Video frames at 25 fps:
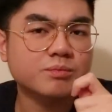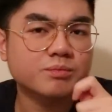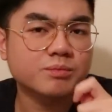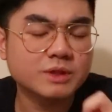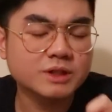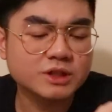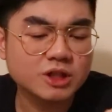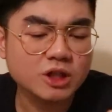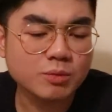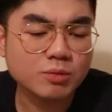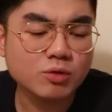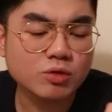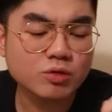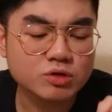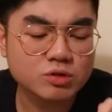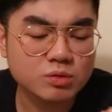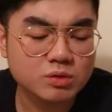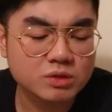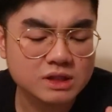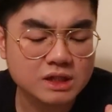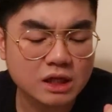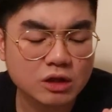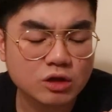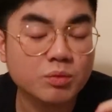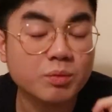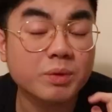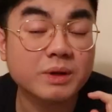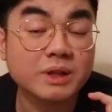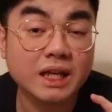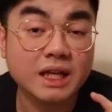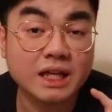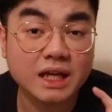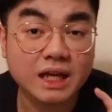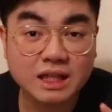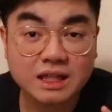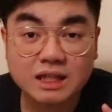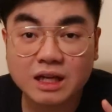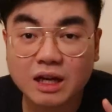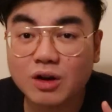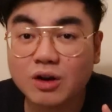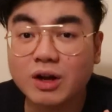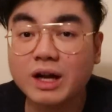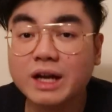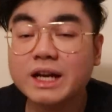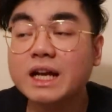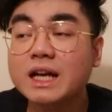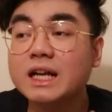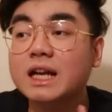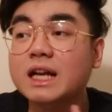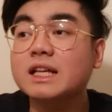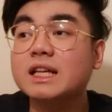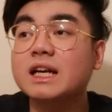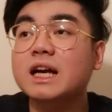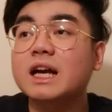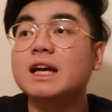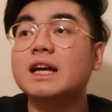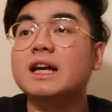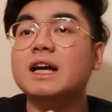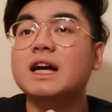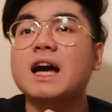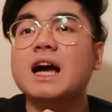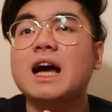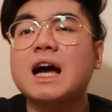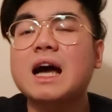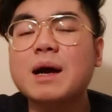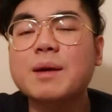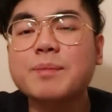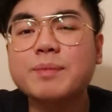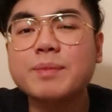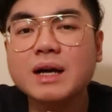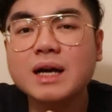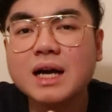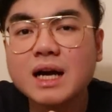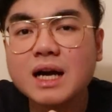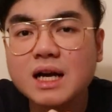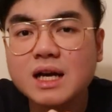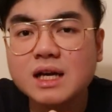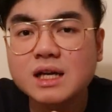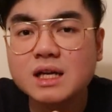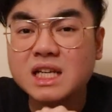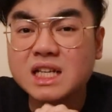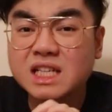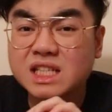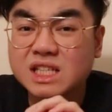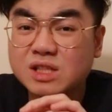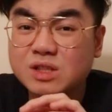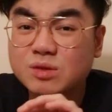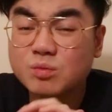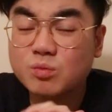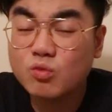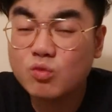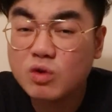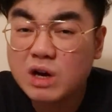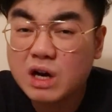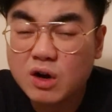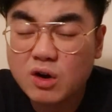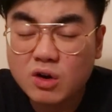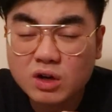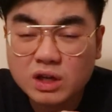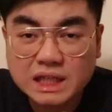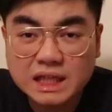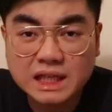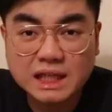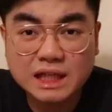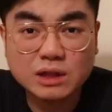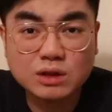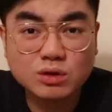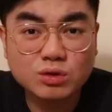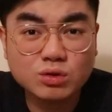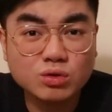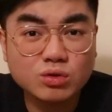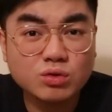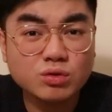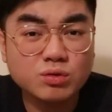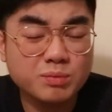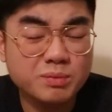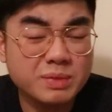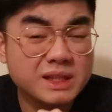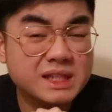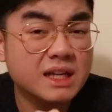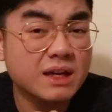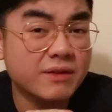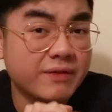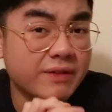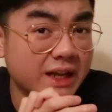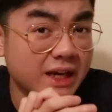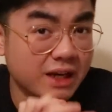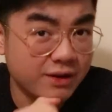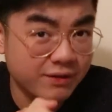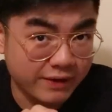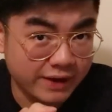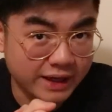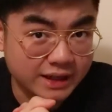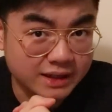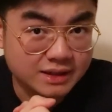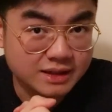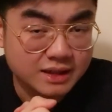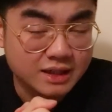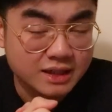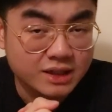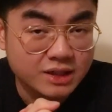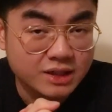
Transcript: menjawab satu pertanyaan. Kalau ada yang nanya kayak, "Kak, apakah semua orang itu bisa verified?"